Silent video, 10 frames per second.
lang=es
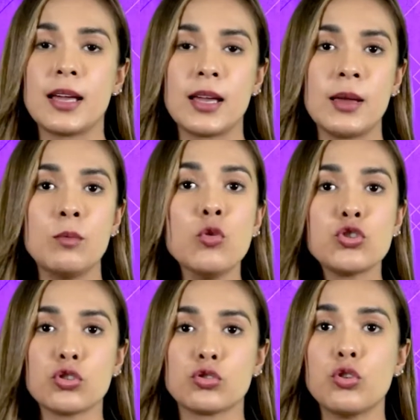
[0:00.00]
Eh,
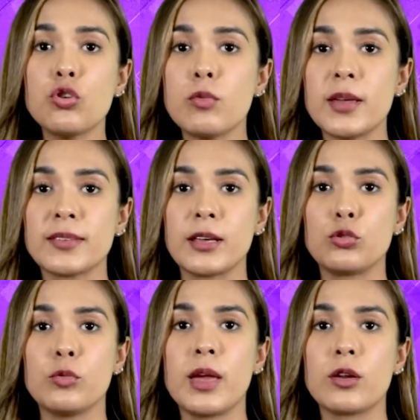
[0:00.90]
muchos clubes que
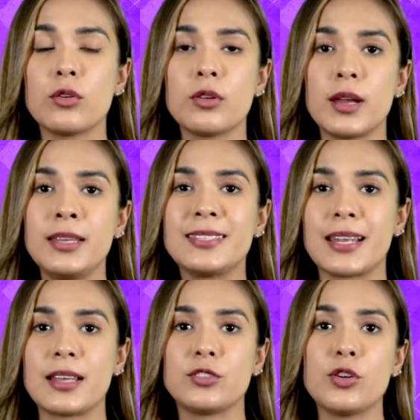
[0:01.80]
tuvieron
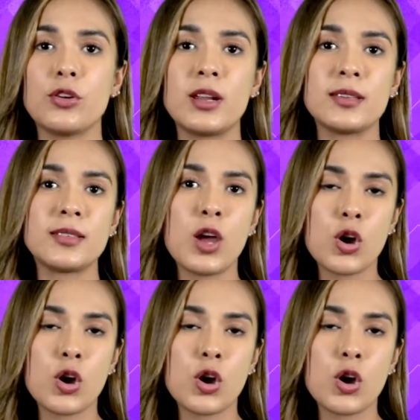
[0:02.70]
instalaciones